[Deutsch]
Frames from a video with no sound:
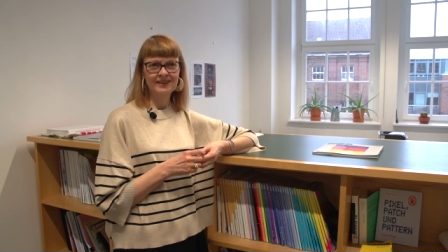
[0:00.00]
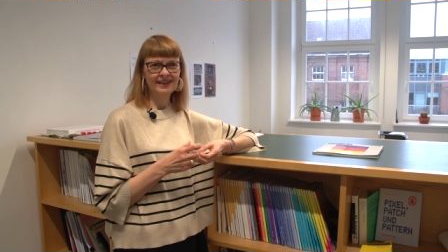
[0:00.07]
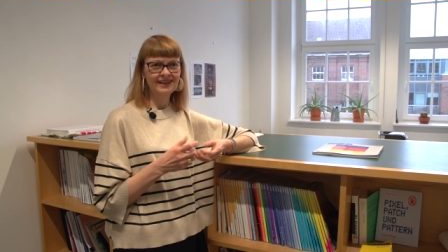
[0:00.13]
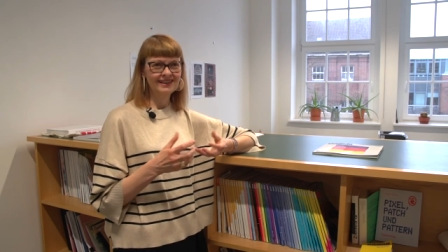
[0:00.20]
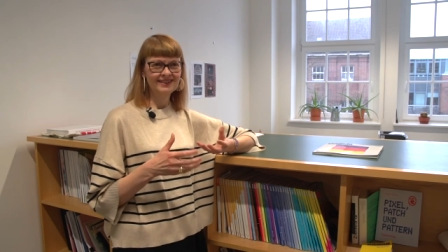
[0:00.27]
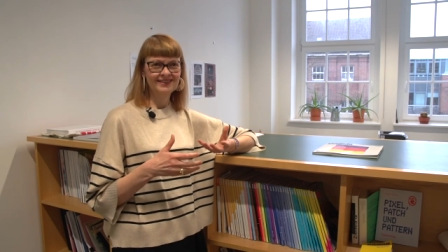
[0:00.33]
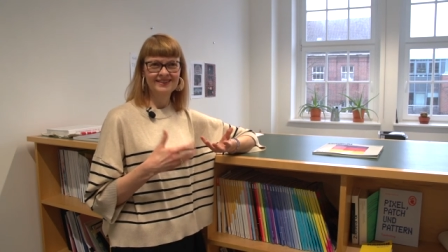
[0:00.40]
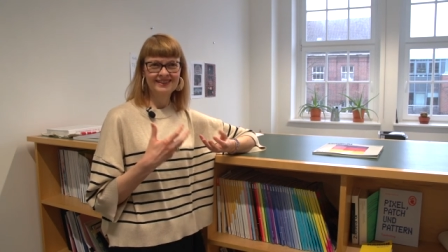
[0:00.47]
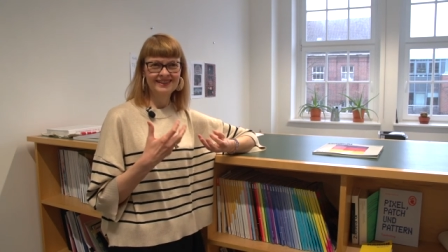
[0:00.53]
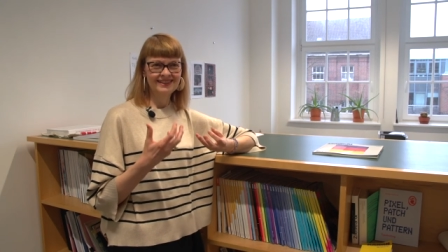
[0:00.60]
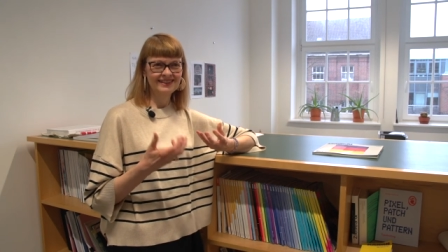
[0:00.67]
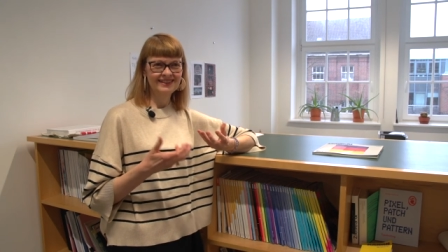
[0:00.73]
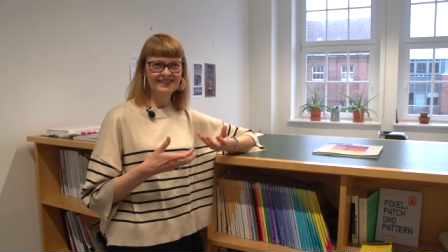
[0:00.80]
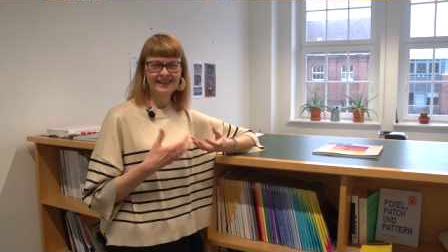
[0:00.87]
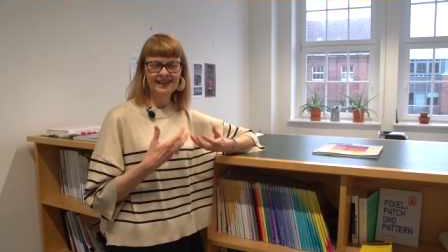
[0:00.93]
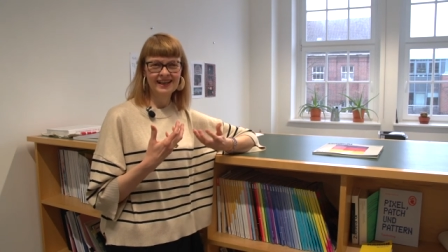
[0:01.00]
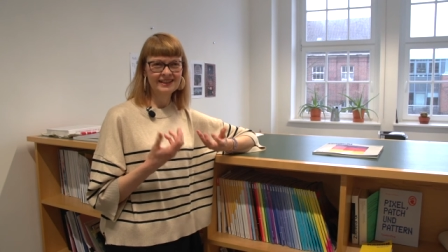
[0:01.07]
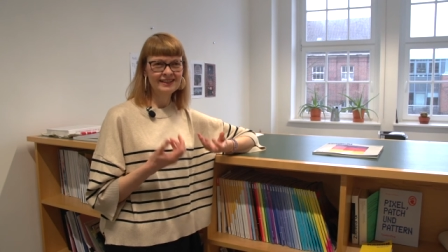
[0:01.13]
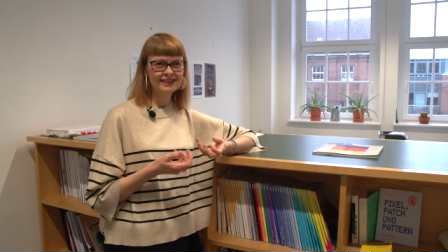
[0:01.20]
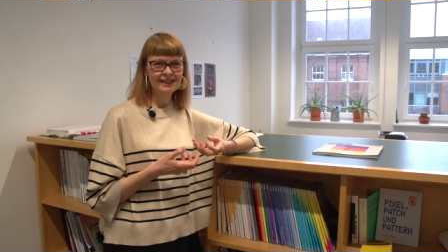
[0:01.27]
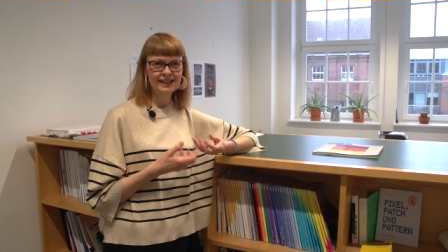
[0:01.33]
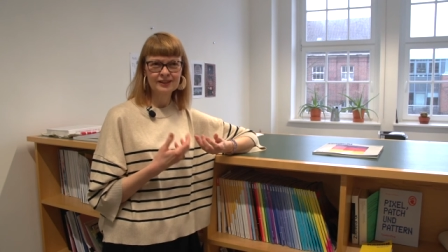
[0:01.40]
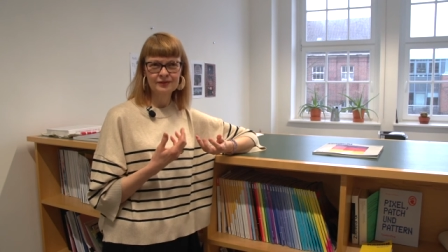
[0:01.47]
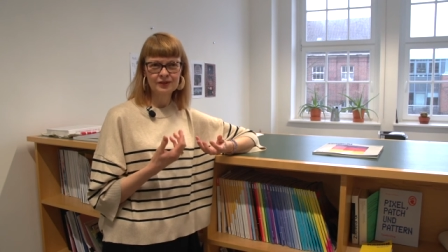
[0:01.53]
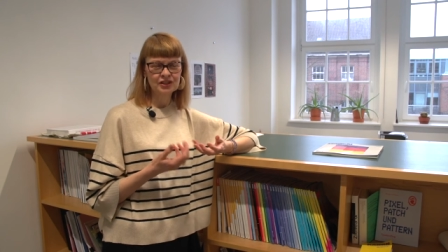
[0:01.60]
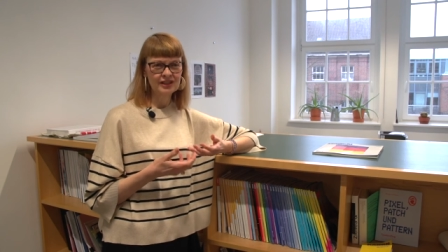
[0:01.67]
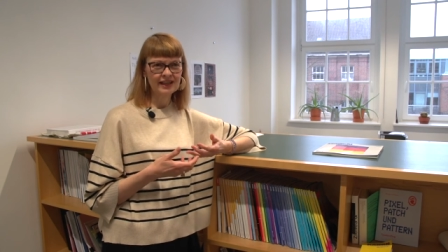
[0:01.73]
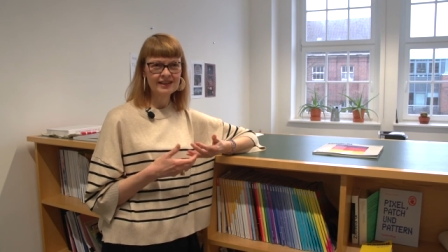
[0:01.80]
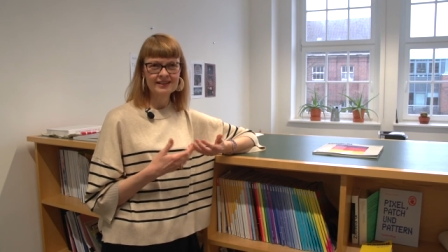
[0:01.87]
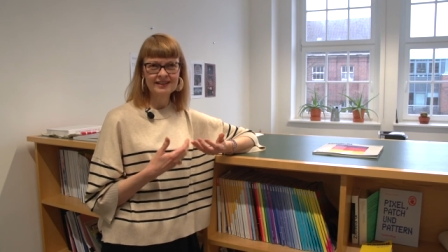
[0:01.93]
Ja? Also das ist ja gar nicht
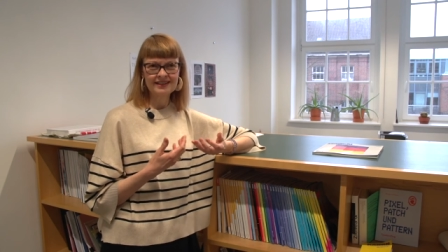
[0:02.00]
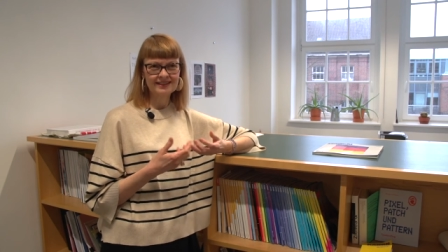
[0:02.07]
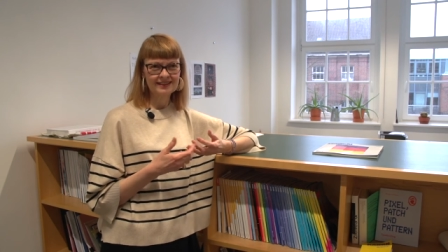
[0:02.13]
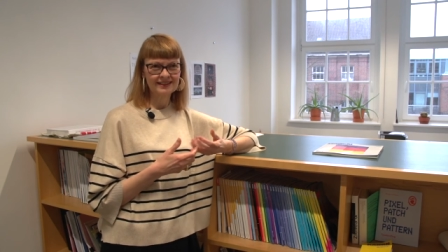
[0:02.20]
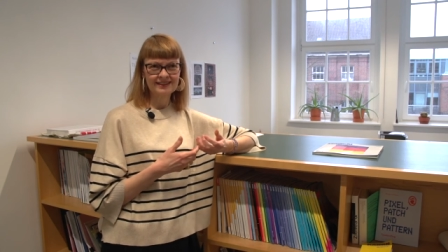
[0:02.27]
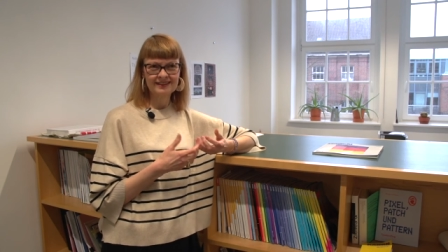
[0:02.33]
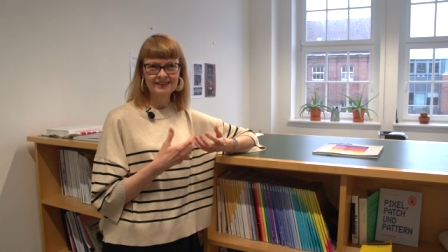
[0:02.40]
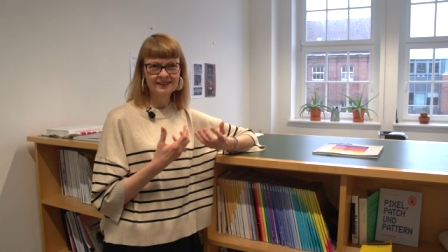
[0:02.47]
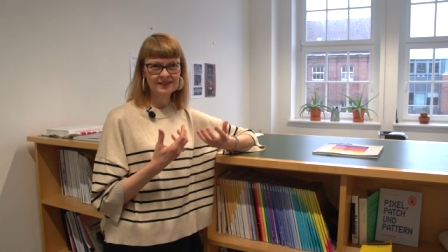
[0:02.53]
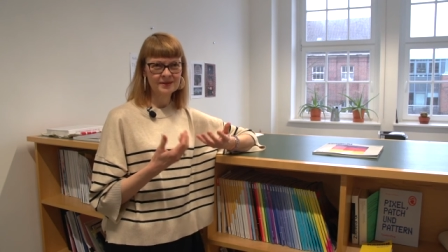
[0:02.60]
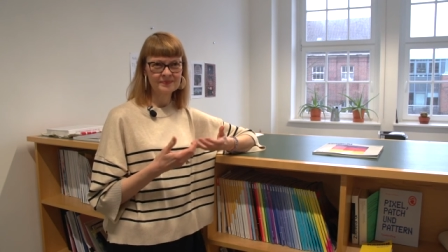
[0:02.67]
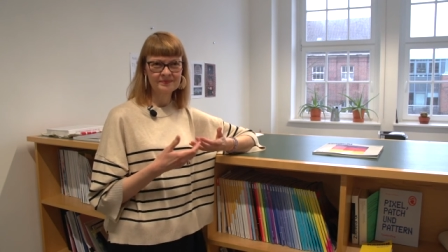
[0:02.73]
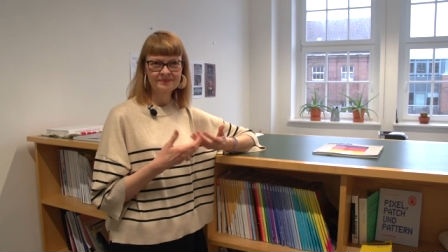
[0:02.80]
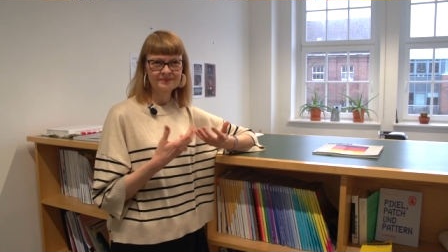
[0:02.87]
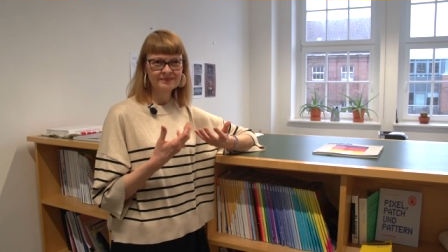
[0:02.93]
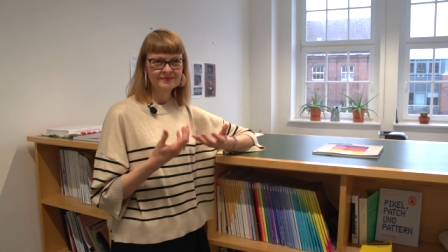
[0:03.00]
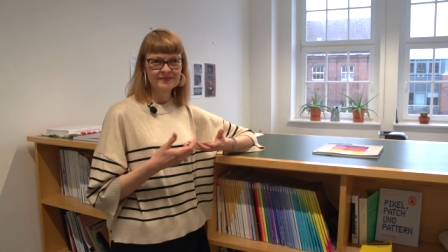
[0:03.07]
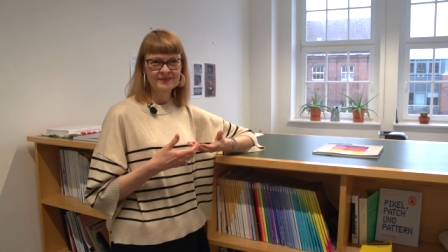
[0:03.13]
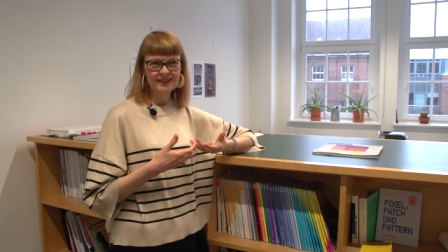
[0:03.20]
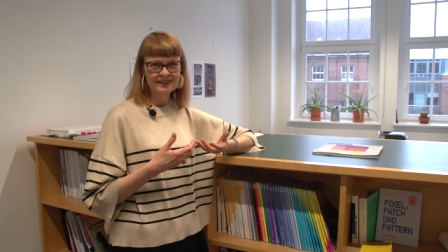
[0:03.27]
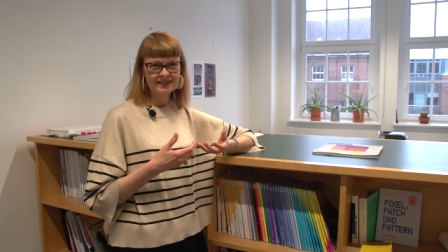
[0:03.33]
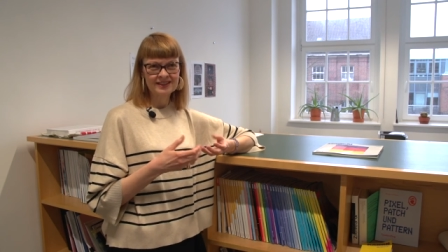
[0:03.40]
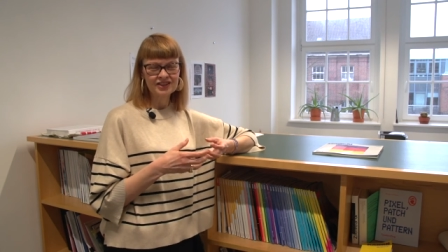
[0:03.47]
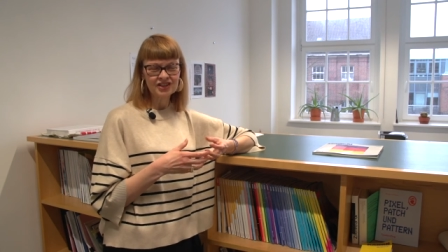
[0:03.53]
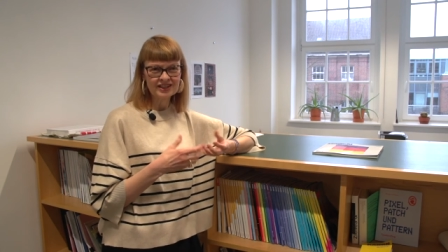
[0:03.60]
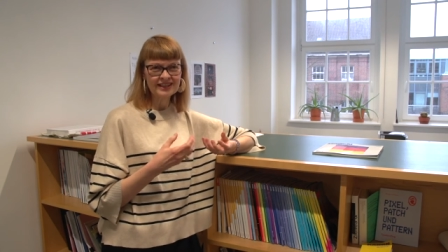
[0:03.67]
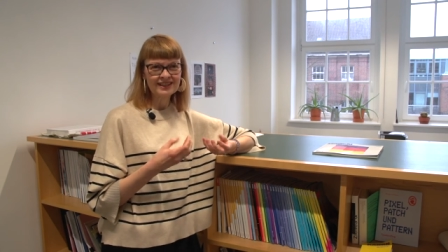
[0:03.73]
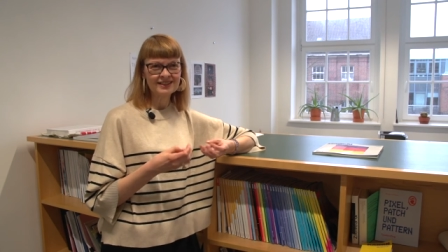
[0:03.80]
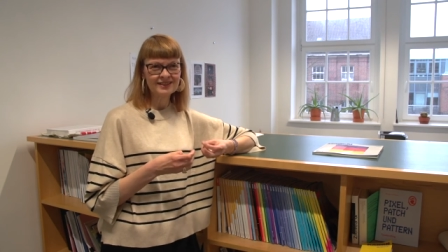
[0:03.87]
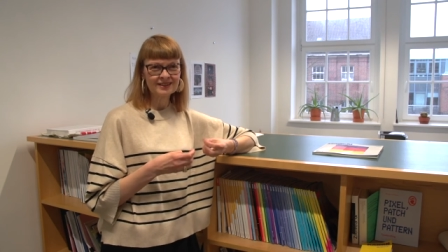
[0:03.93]
selbstverständlich, dass, ähm, dass
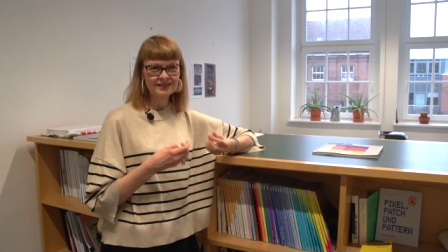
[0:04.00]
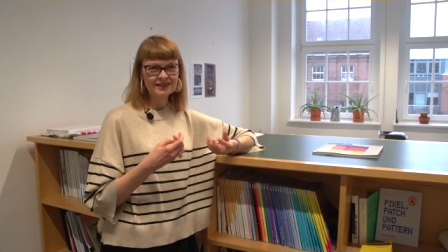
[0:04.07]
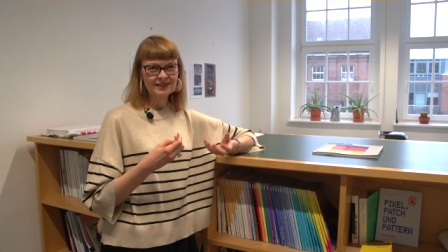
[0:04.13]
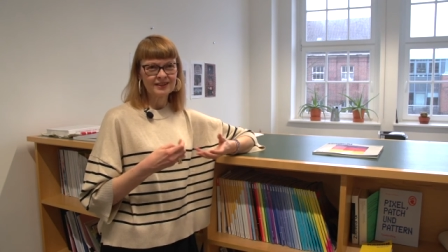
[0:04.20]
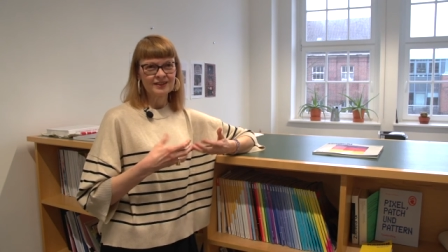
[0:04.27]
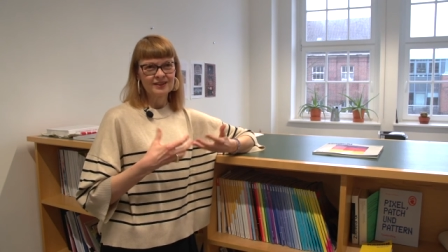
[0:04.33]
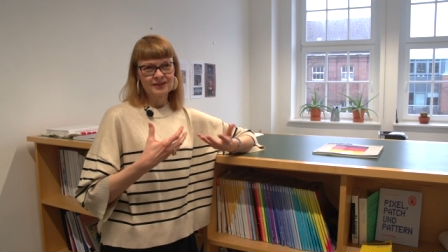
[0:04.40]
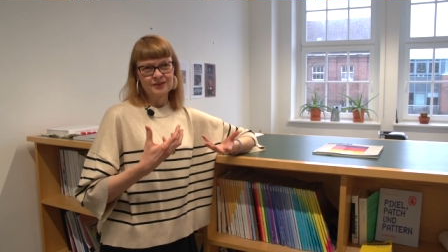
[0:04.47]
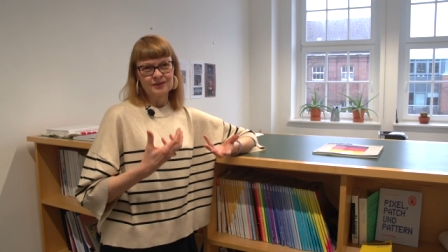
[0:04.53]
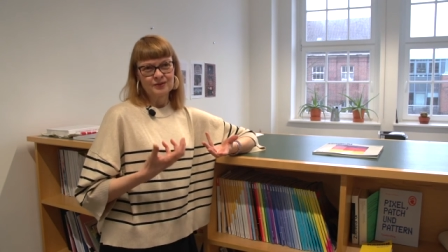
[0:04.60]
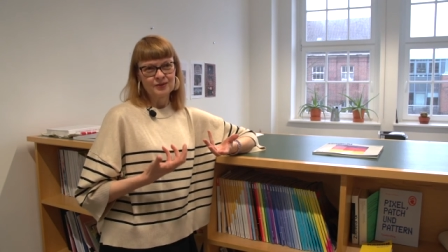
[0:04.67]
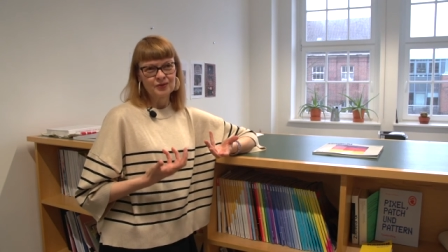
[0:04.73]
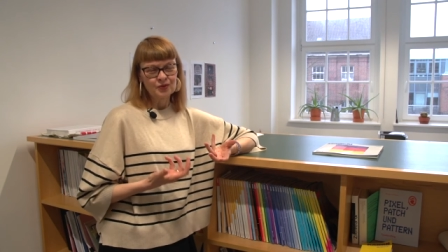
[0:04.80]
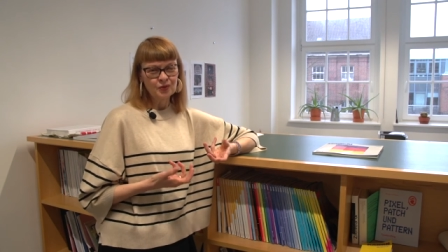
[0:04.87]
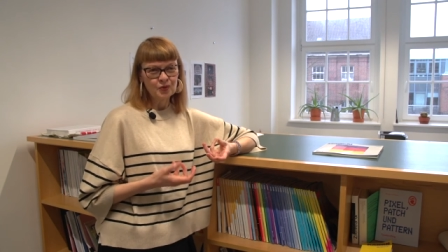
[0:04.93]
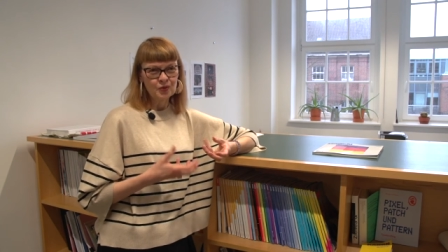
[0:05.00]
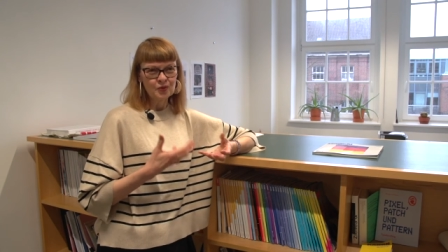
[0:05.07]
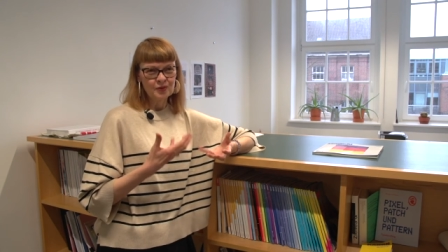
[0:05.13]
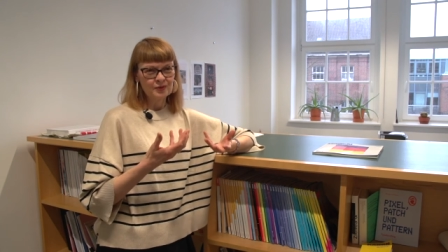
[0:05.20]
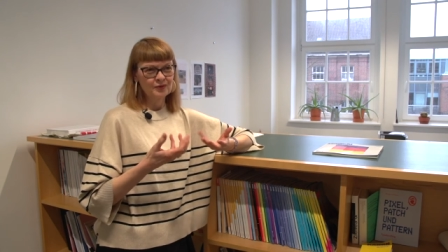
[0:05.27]
Geschichte so